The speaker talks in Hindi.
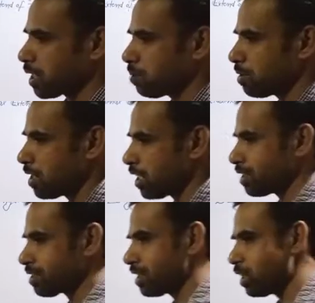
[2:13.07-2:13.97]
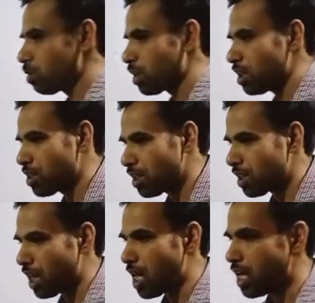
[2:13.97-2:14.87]
कि भैया इसकी लोकेशन
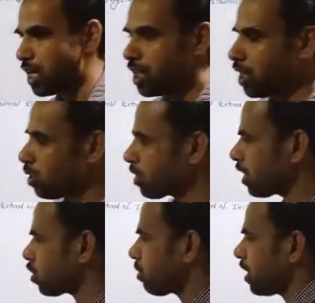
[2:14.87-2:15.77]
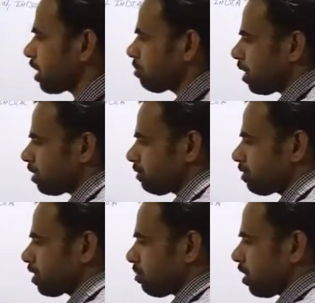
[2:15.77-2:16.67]
क्या है ओके तो मैं एक बार फिर
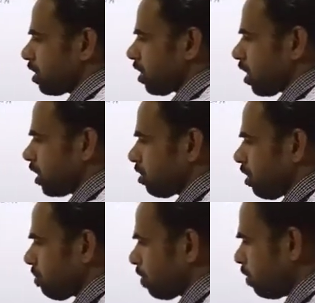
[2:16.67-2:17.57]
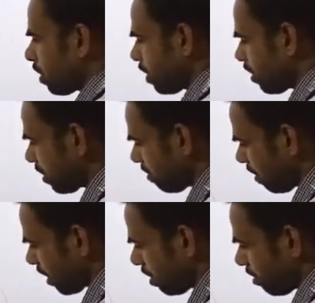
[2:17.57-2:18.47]
से दोहरा देता हूँ आपको लोकेशन के
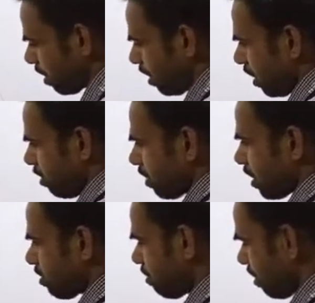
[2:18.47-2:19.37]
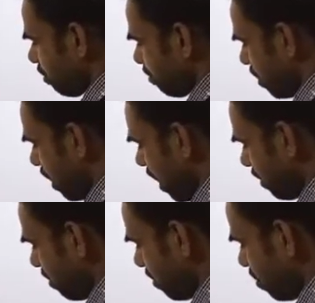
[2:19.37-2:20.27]
बारे में ओके जैसे कि इस प्रकार
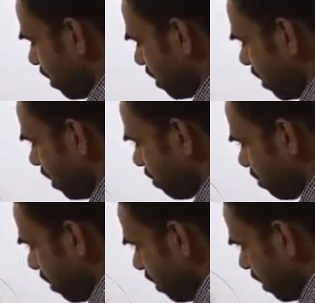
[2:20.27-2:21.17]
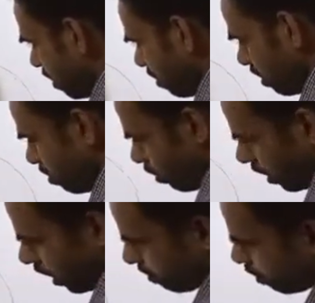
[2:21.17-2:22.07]
से हमने जो है अक्षांश ओके ये जो
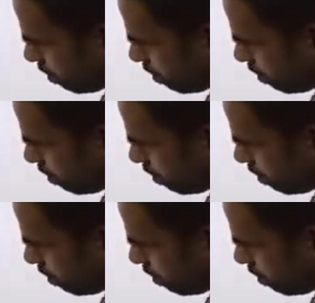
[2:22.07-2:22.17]
है आपको